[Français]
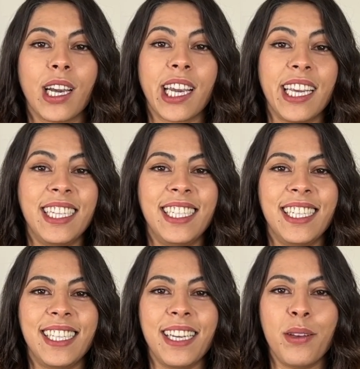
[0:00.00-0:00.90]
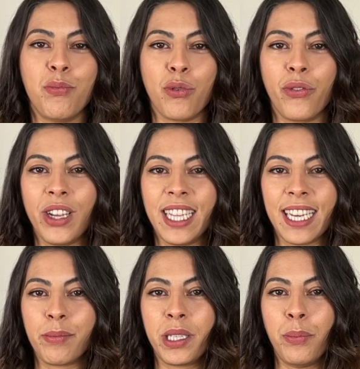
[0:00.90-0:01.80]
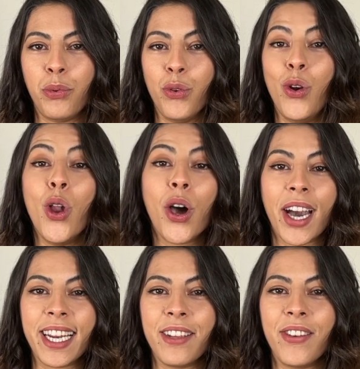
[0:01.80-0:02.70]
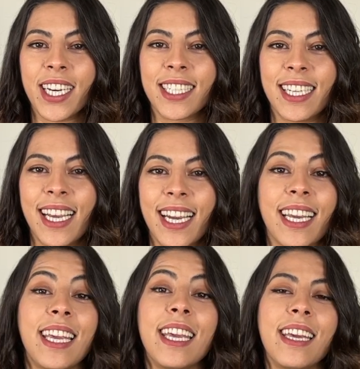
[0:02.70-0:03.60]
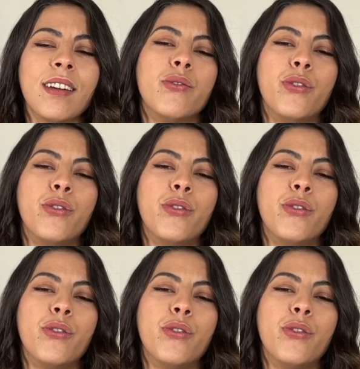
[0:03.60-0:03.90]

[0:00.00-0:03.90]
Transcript: rééditées pour fêter un petit peu leur anniversaire et